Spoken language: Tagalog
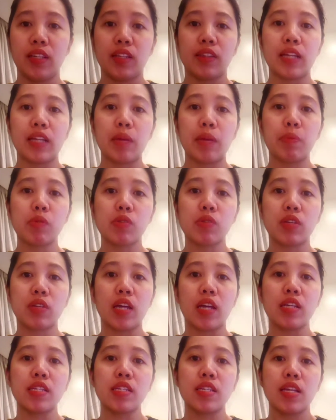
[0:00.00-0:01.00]
Tapos,
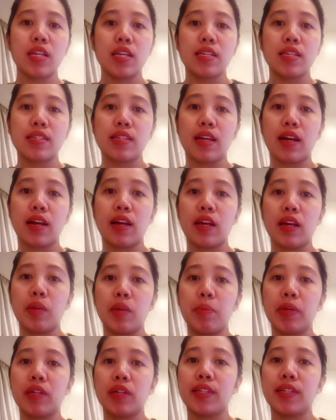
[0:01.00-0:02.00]
guys, sa
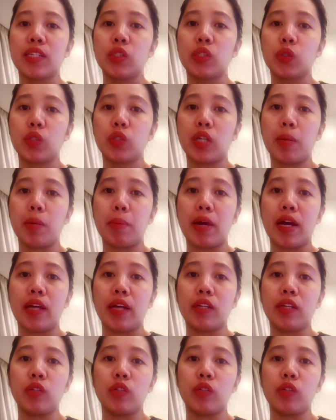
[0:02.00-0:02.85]
immigration naman,